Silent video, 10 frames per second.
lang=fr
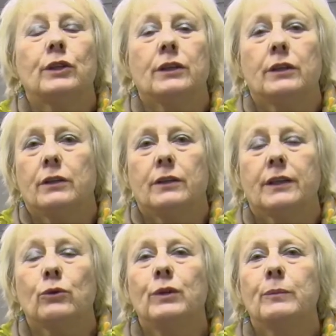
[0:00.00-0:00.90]
des,
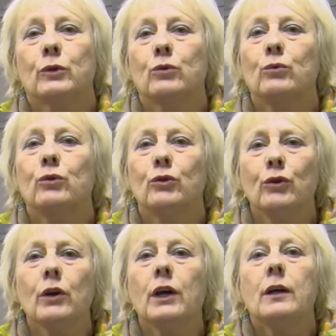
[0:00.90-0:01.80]
des, rudiments de
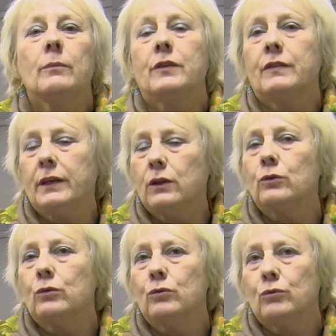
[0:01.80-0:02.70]
couture, mais c'est vrai
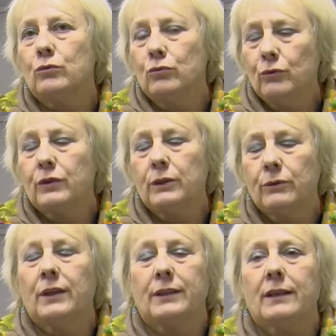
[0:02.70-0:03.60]
que nous, ce qui
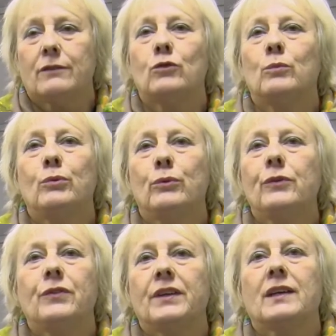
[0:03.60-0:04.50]
nous intéresse le plus,
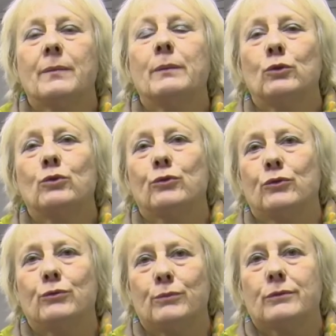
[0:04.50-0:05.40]
c'est quand même le costume.